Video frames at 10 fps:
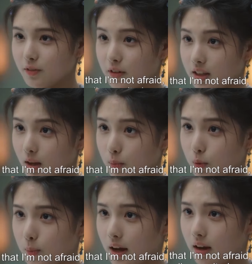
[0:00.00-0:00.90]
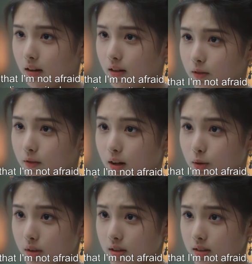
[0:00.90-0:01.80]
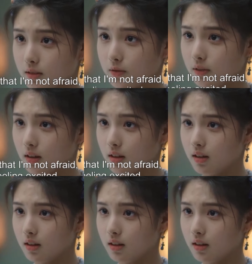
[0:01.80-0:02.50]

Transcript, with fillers: 非但不怕，反而觉得兴奋。